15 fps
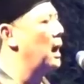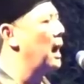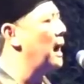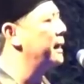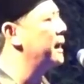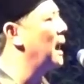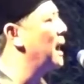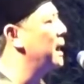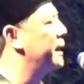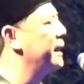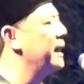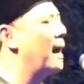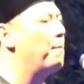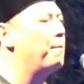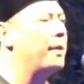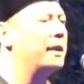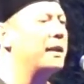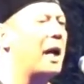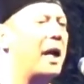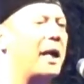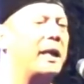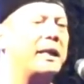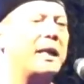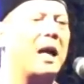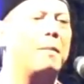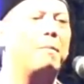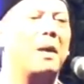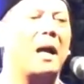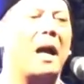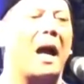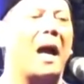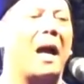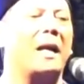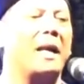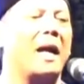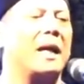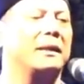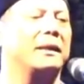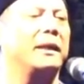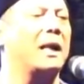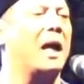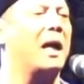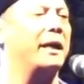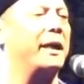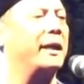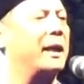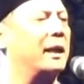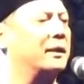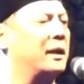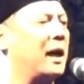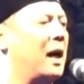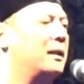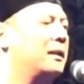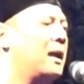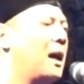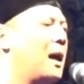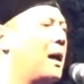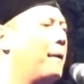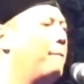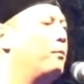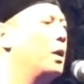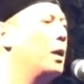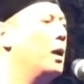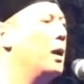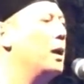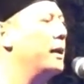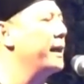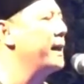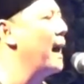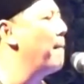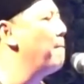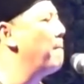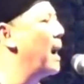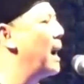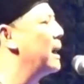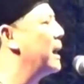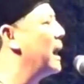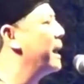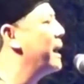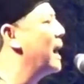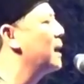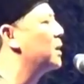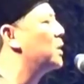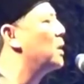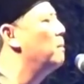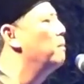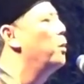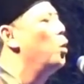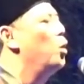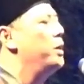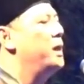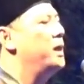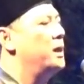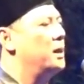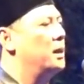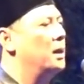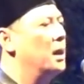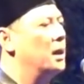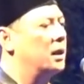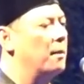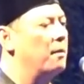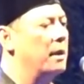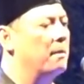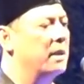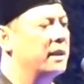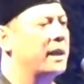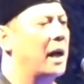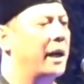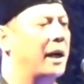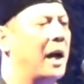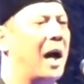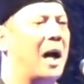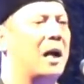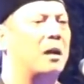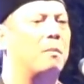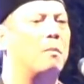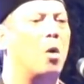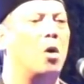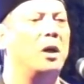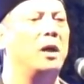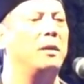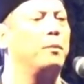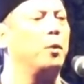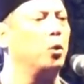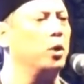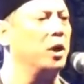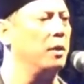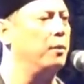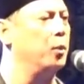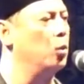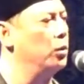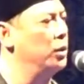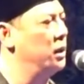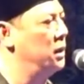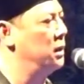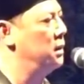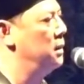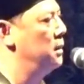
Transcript: adalah diam penyair yang menghayati hakikat kata diam makna yang sembunyi demi menjaga harmoni bunyi-bunyi